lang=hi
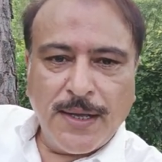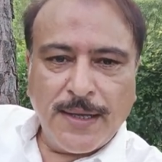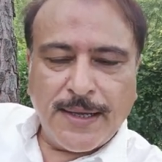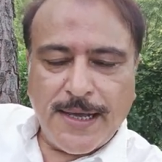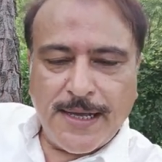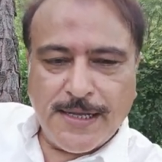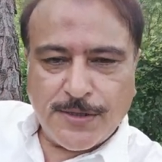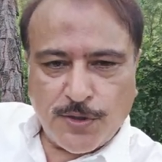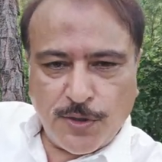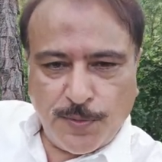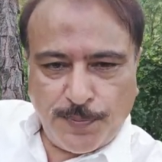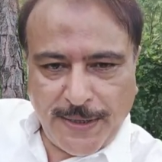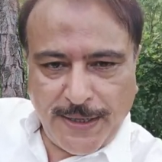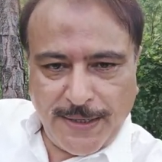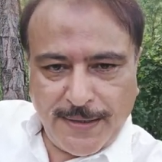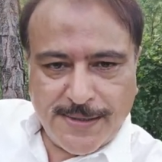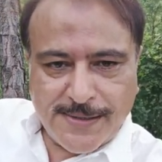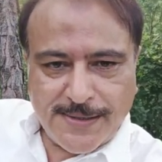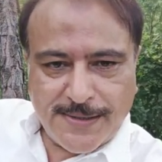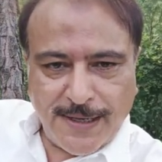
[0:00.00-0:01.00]
कि इसको
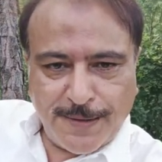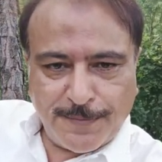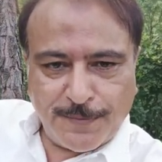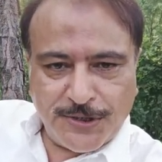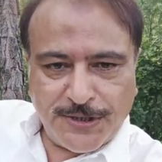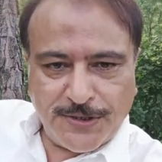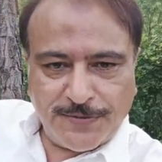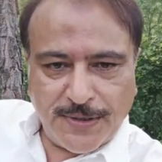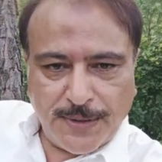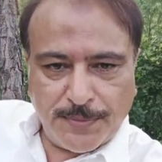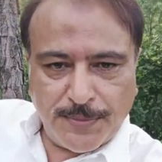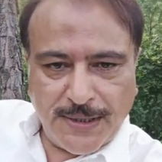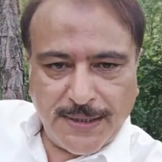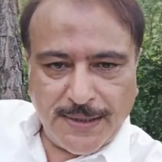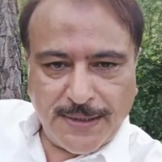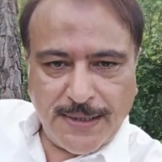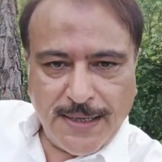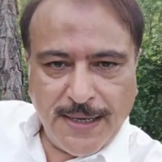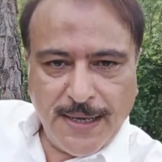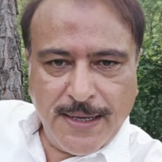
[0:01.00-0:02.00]
पहनने से आपको शिफा
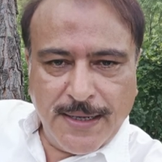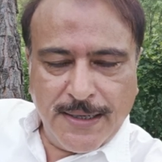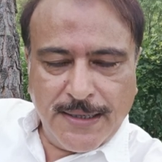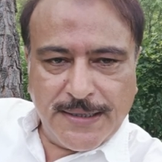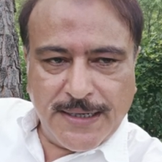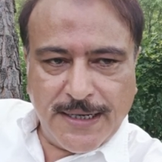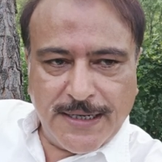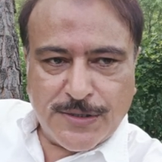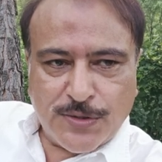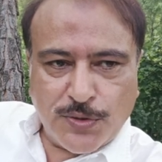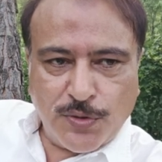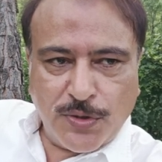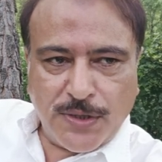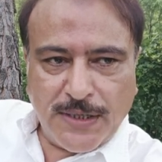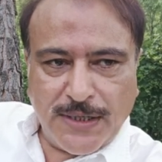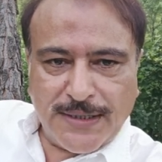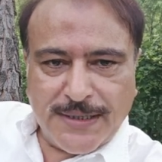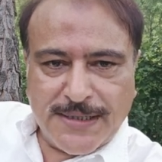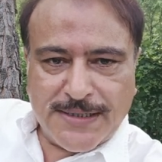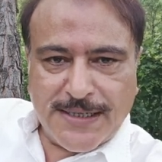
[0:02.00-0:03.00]
मिलेगी या इसको
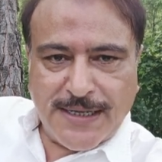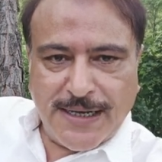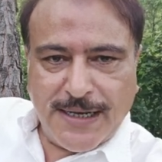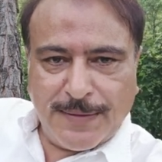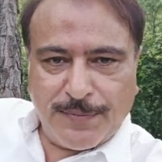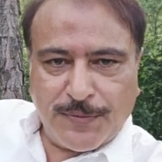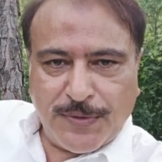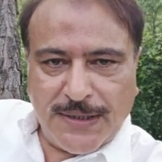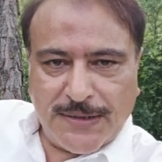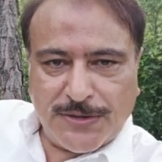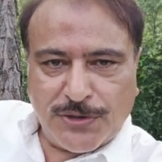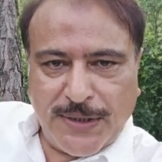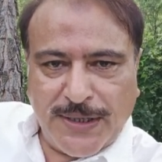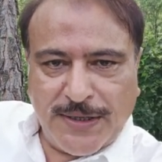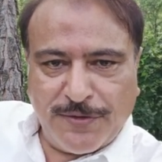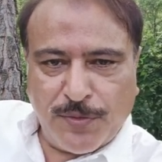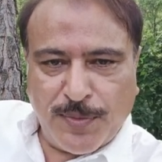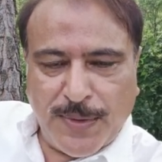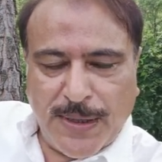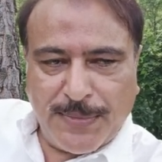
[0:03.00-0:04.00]
करने से आपका जो है
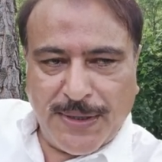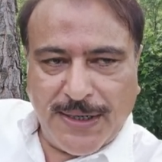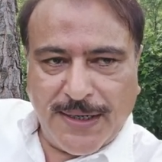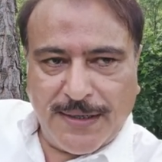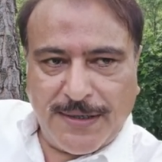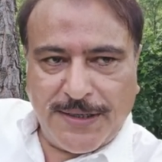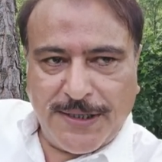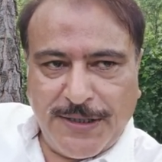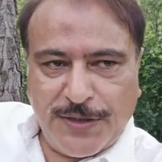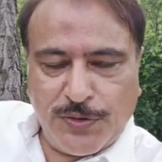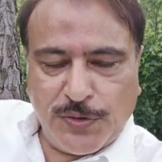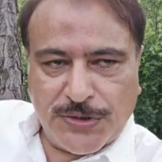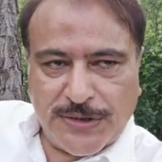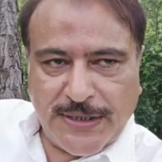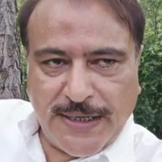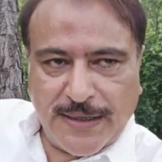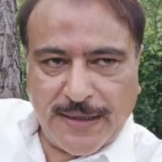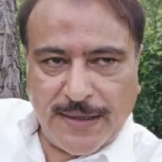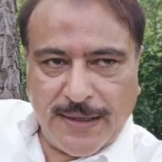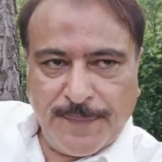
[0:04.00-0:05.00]
वो मामला ठीक हो
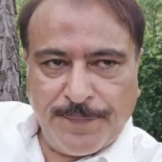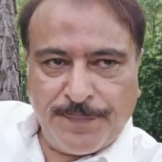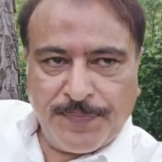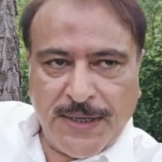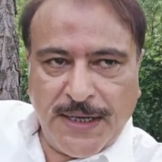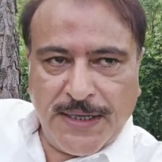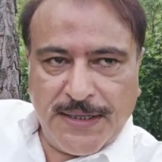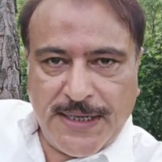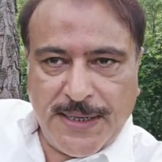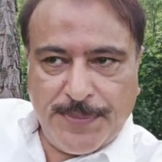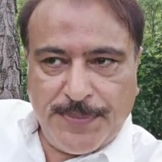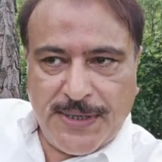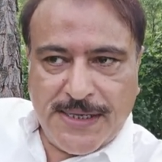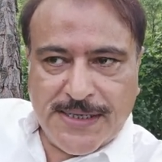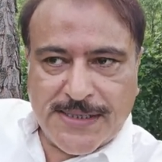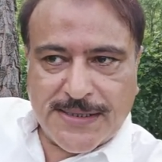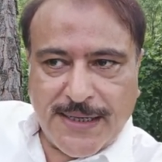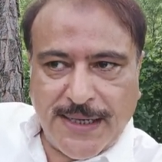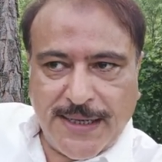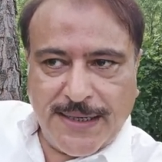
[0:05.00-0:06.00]
जाएगा ये भी
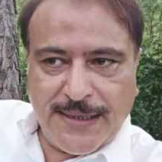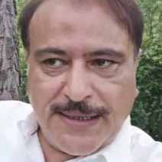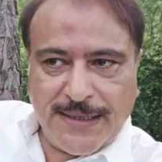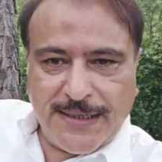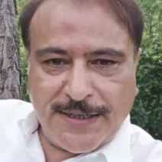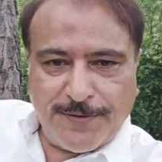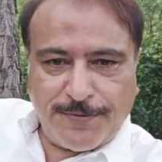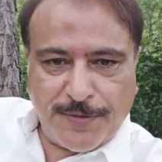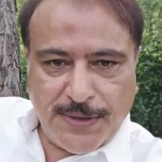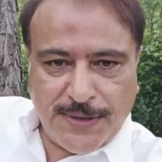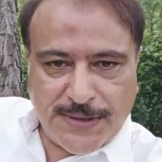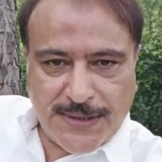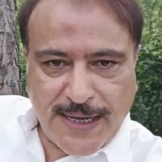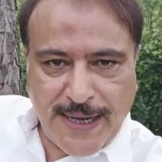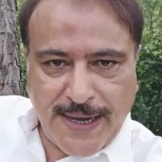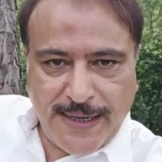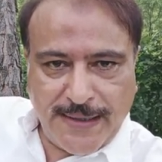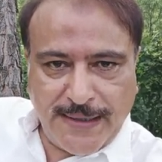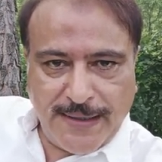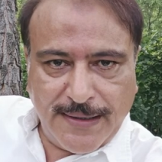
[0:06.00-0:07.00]
इसका एक डिफरेंट
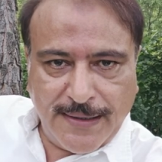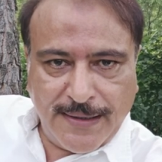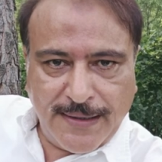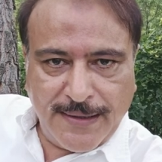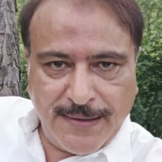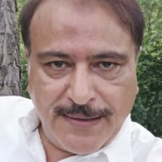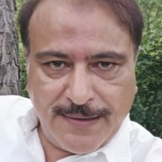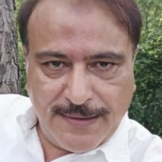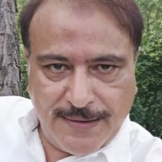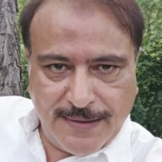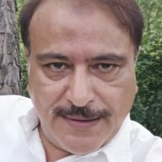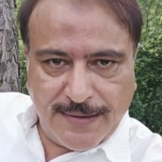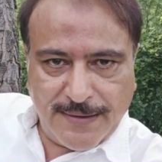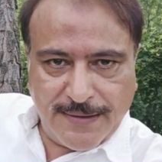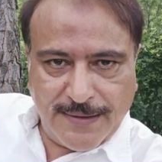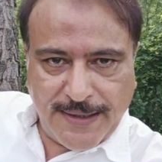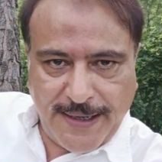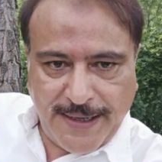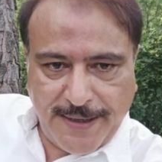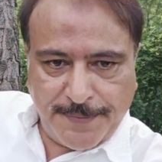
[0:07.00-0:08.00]
एंगल आ,
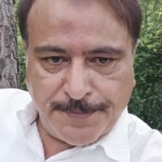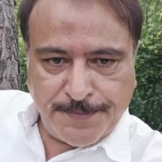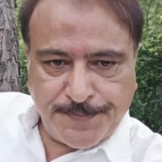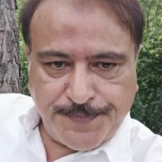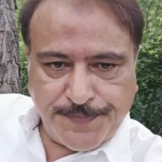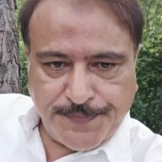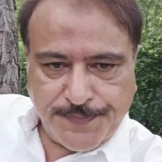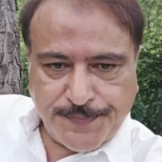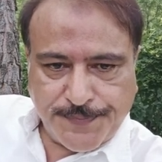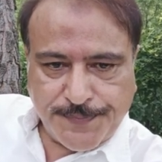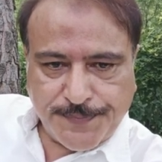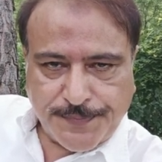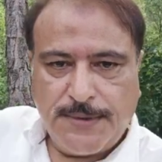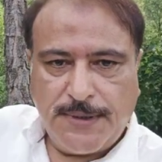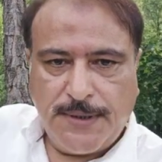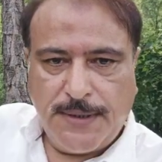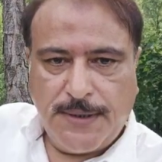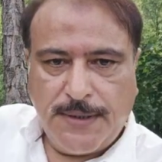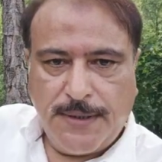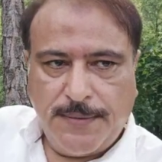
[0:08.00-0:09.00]
है
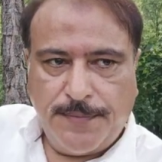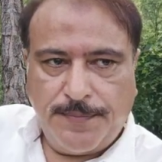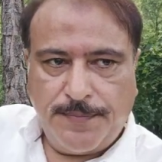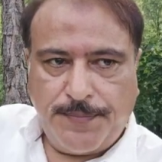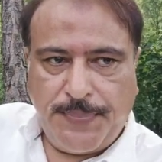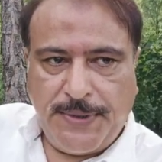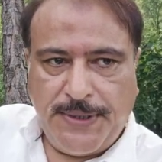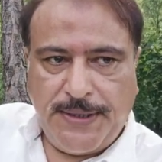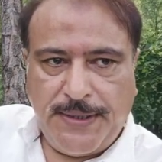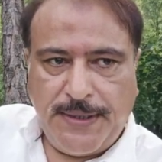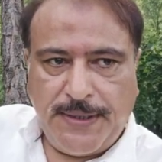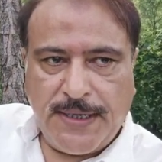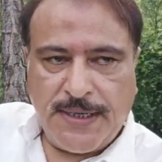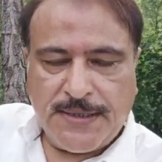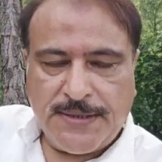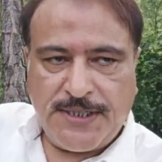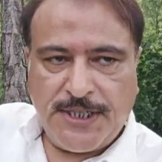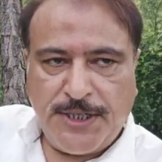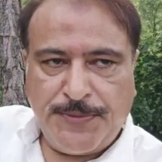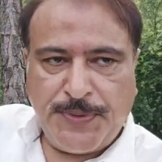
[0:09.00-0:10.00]
फिर
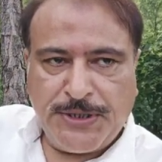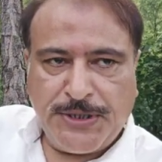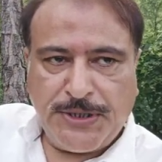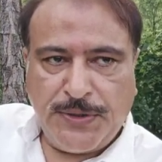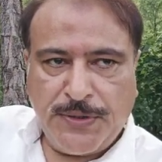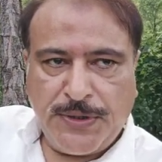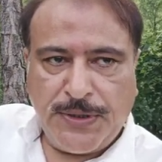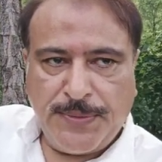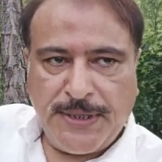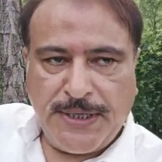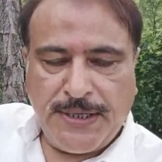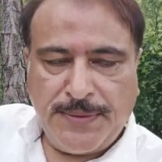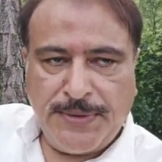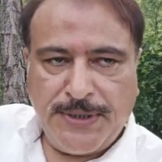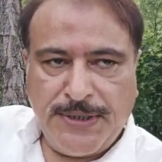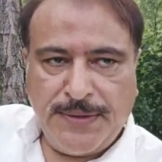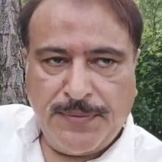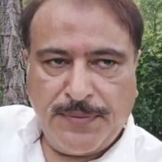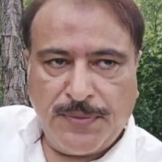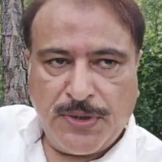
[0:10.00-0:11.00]
अक्सर पत्थरों के बारे
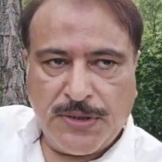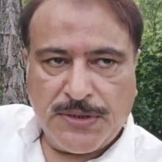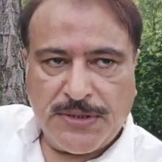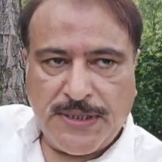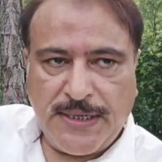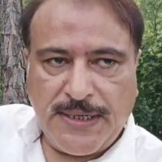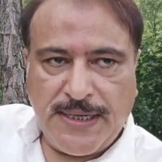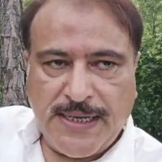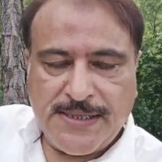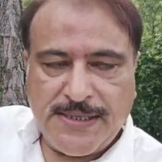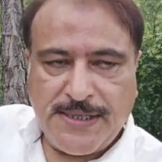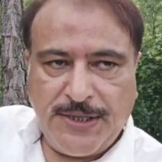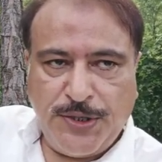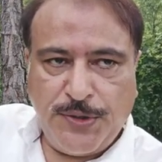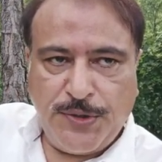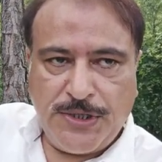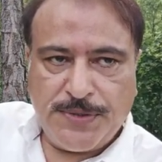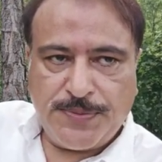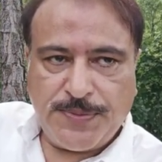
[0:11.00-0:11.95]
में बहुत सारी ऐसी थ्योरीज